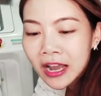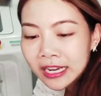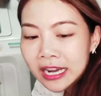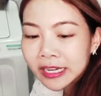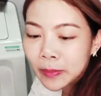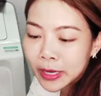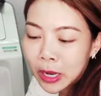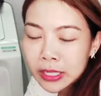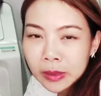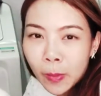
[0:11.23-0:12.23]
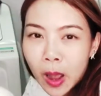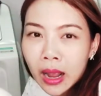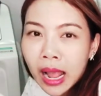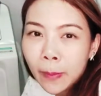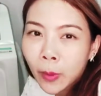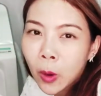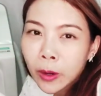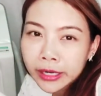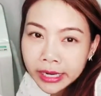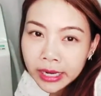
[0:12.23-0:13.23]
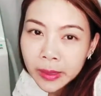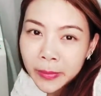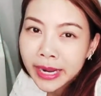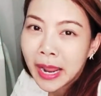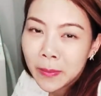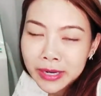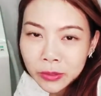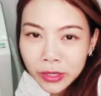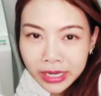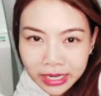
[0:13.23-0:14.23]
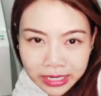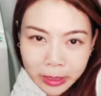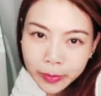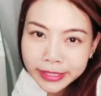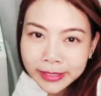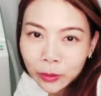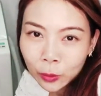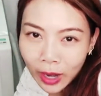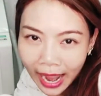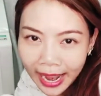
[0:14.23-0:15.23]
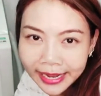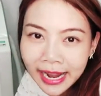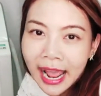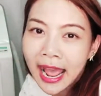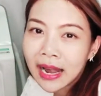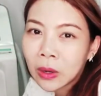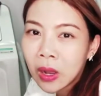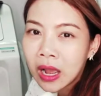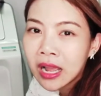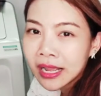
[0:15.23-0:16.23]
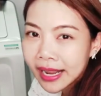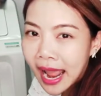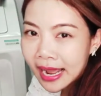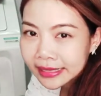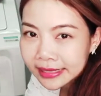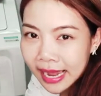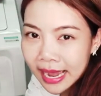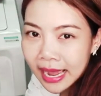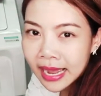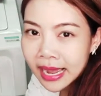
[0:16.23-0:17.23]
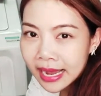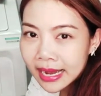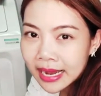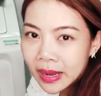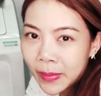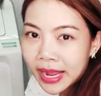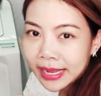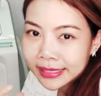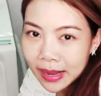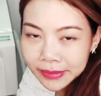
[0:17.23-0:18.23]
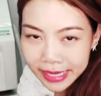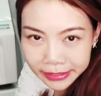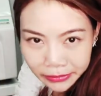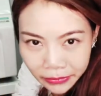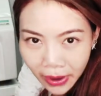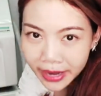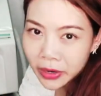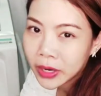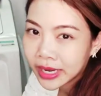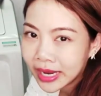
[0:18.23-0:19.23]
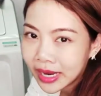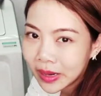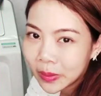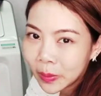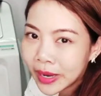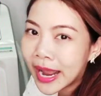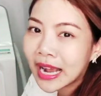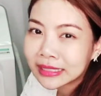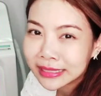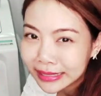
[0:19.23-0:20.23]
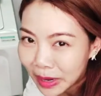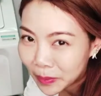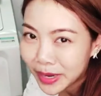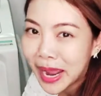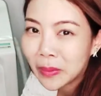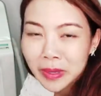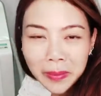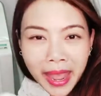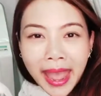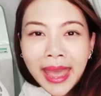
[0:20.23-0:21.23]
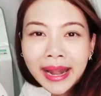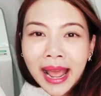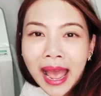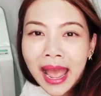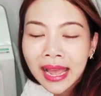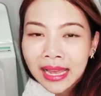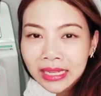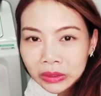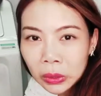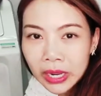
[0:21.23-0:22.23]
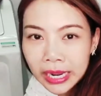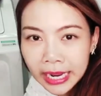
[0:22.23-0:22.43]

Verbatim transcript: เครื่องนี้มันก็จะเหมาะกับคนที่มีไขมันส่วนเกิน มีเซลลูไลท์นะคะ แล้วก็อยากจะมากระชับสัดส่วนโดยที่ไม่อยากจะเจ็บไม่อยากมีแผลนะคะ ตัว